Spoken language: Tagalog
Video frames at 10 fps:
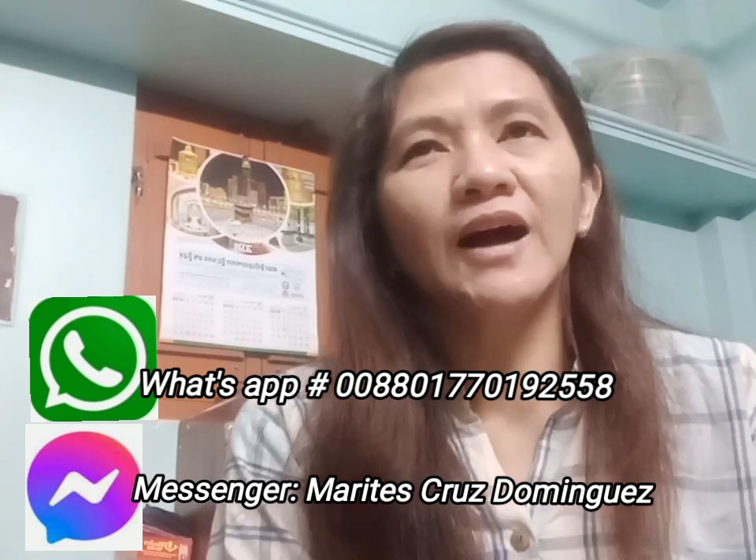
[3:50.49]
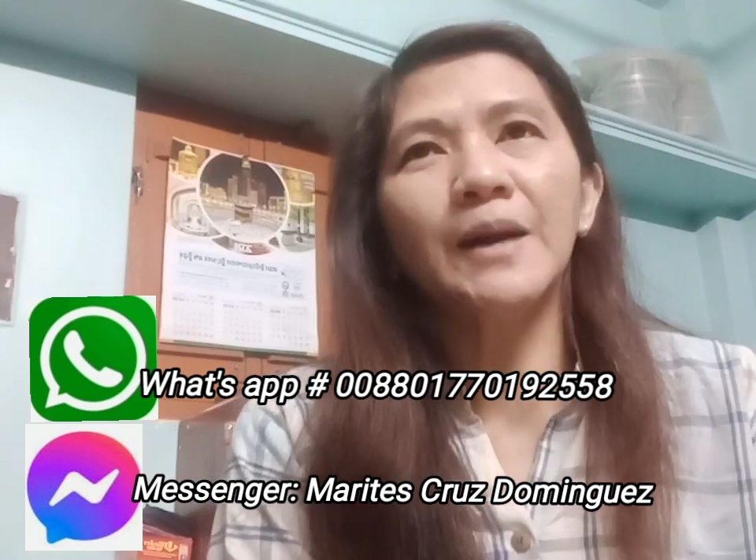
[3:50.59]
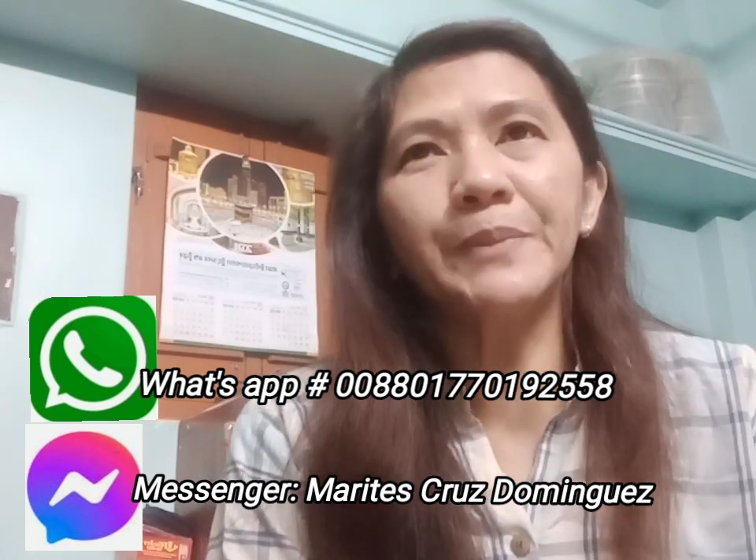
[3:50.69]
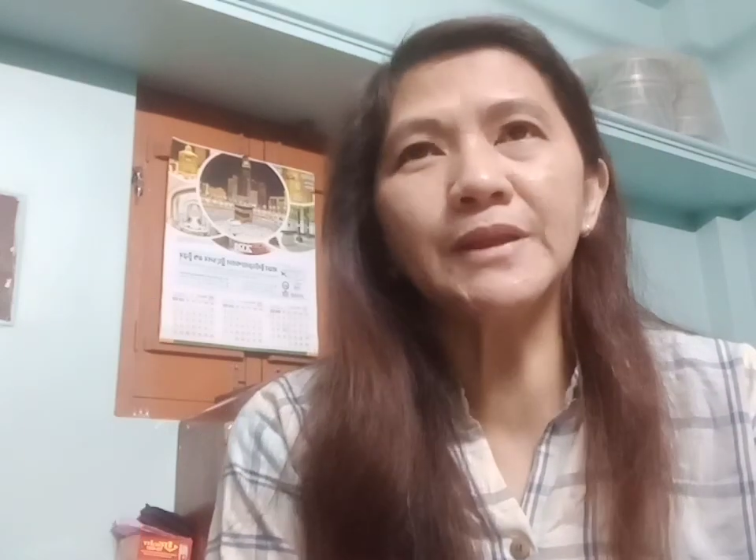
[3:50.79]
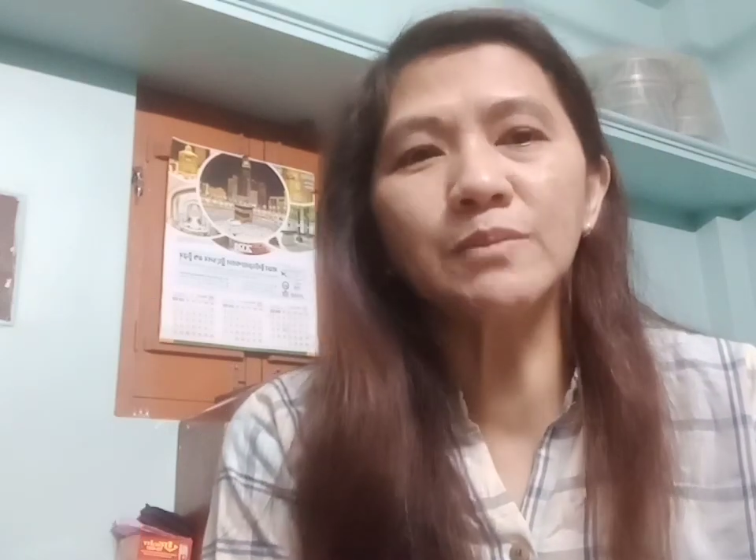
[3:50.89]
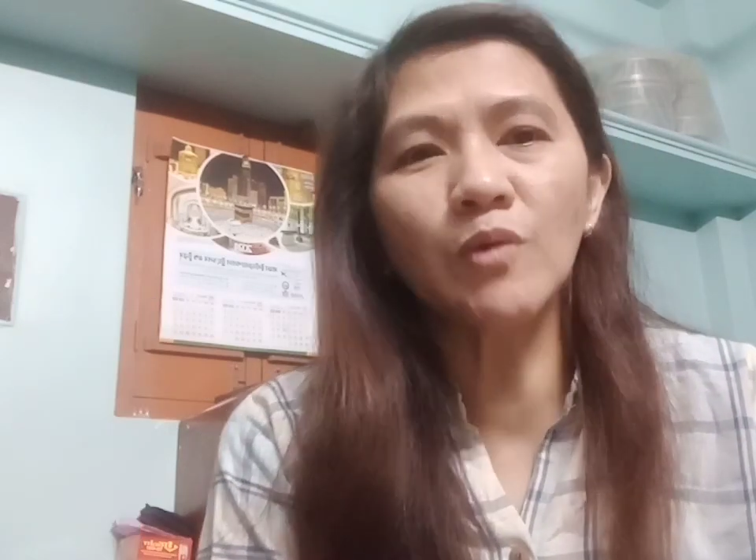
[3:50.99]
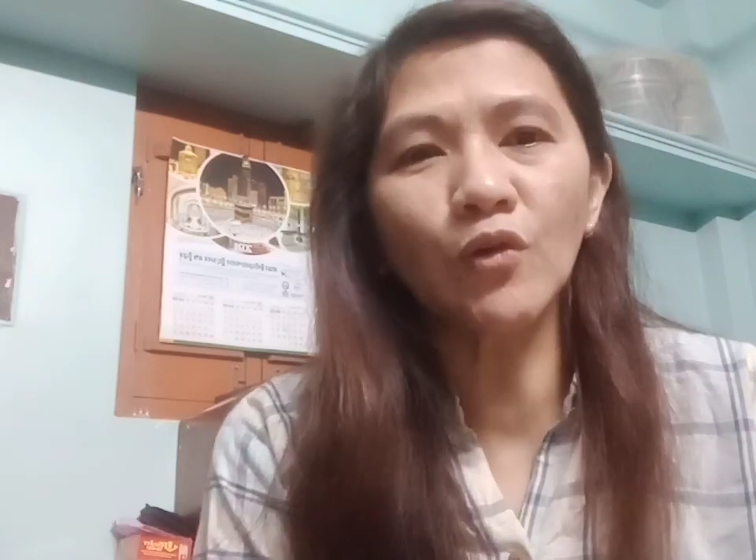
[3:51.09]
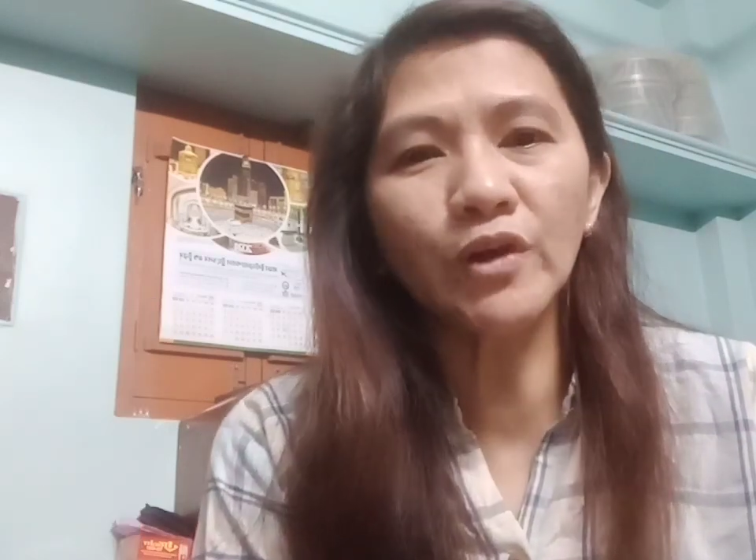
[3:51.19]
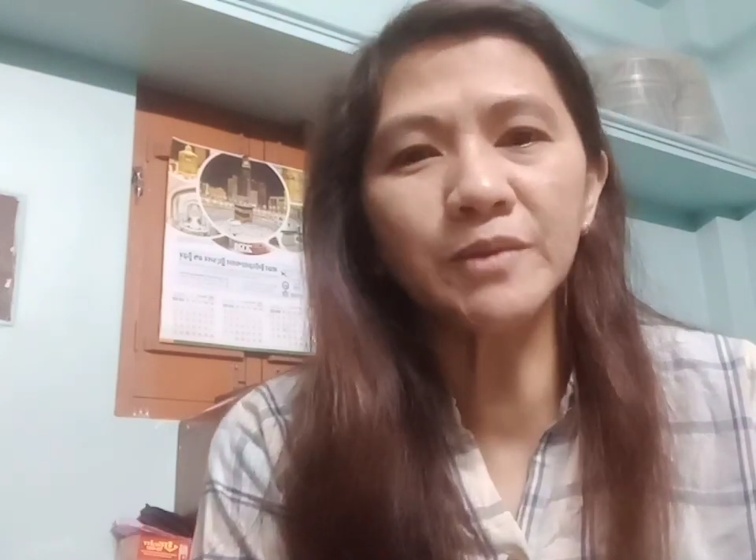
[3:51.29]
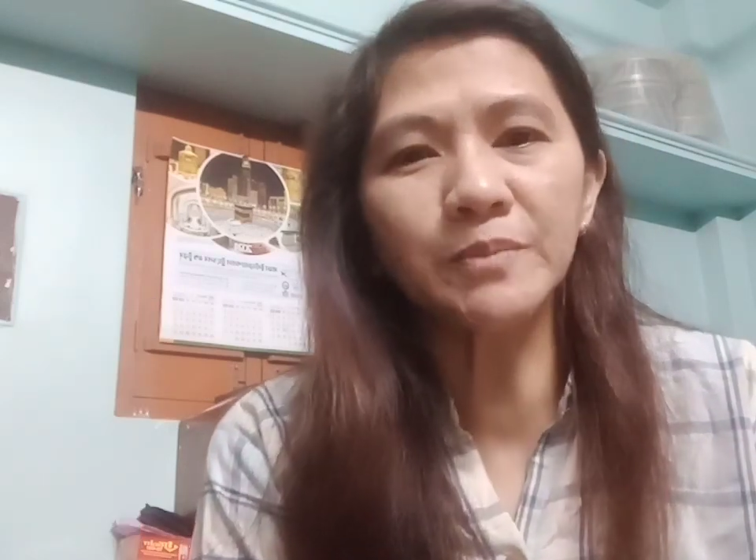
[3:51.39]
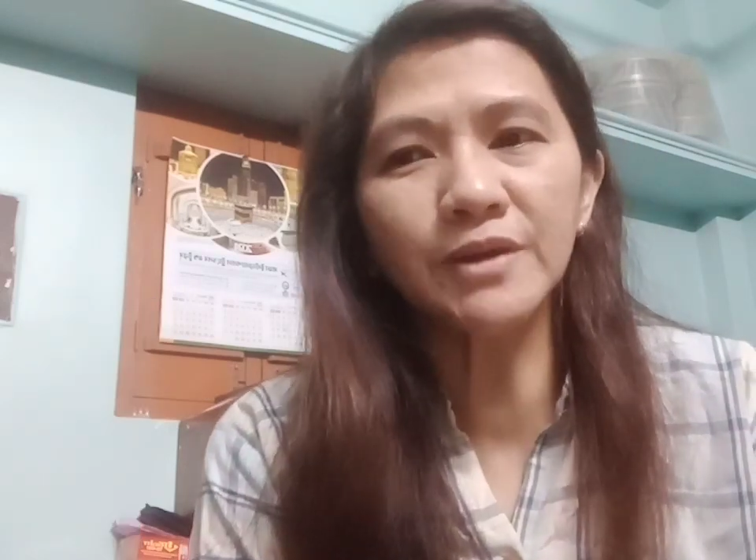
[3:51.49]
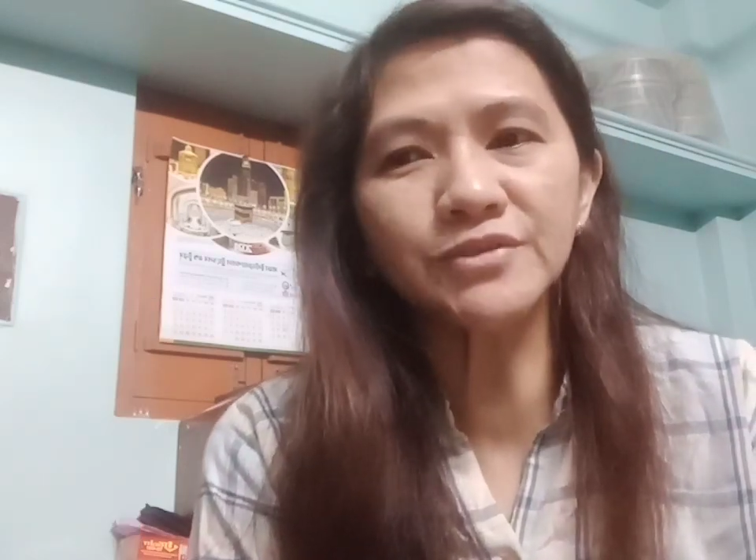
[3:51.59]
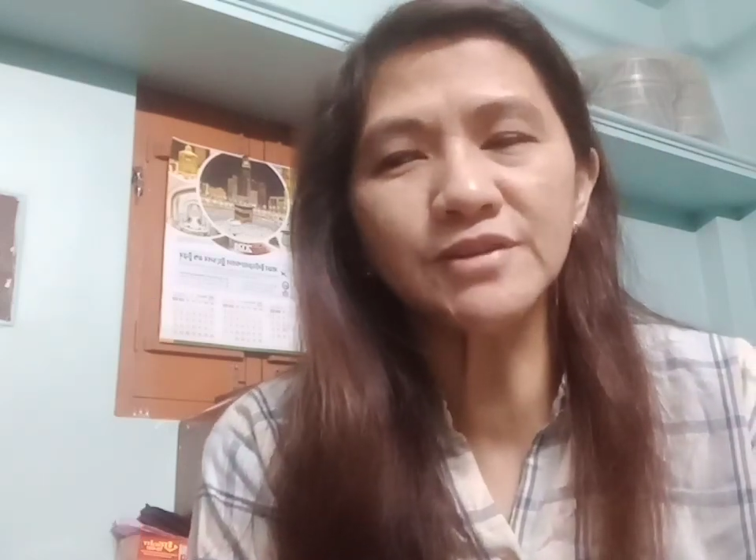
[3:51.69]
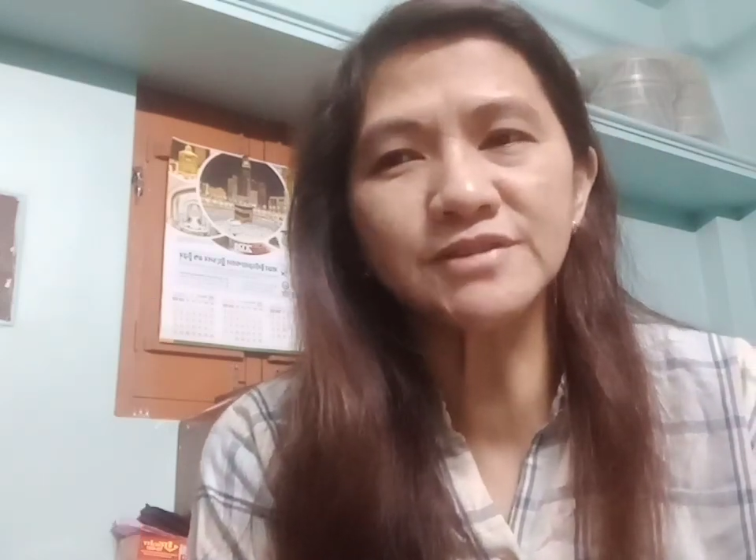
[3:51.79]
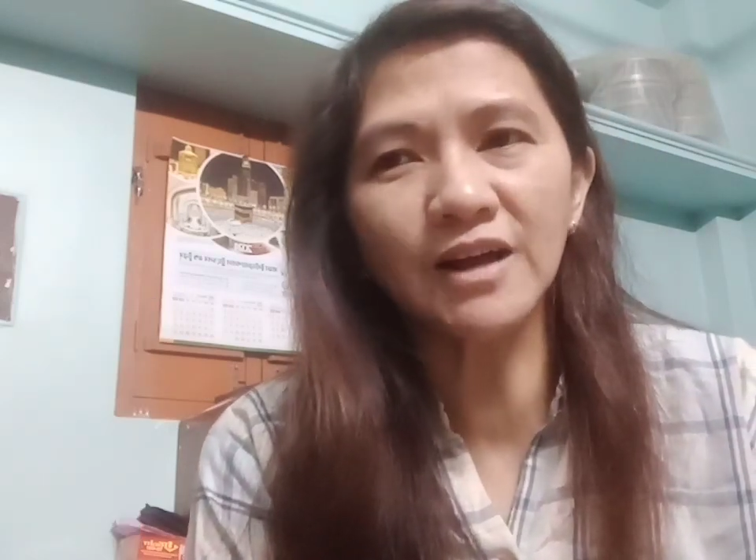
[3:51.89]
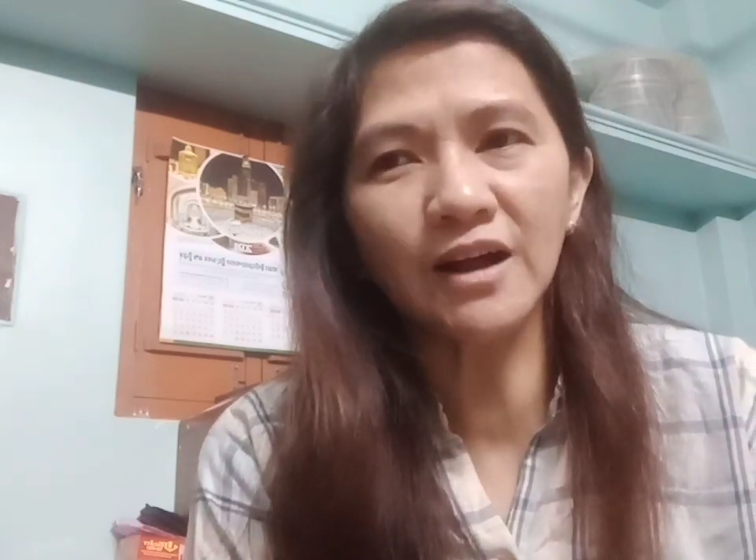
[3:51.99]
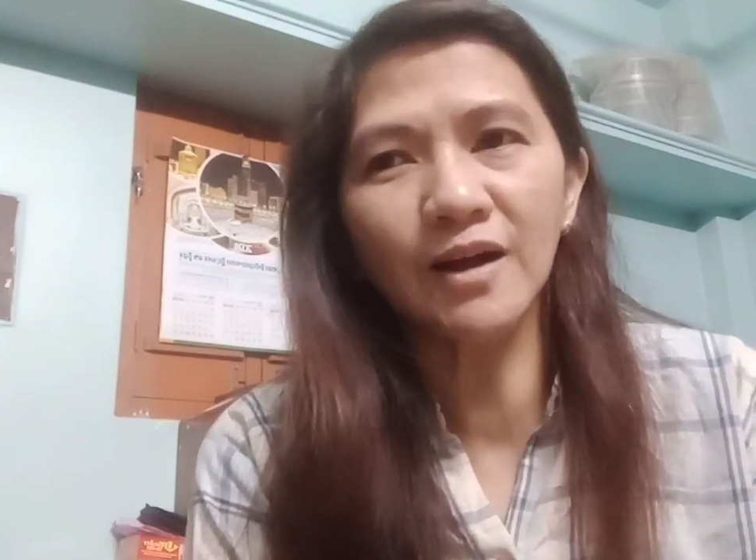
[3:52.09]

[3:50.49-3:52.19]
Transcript: Uh, pwede mo akong i-message sa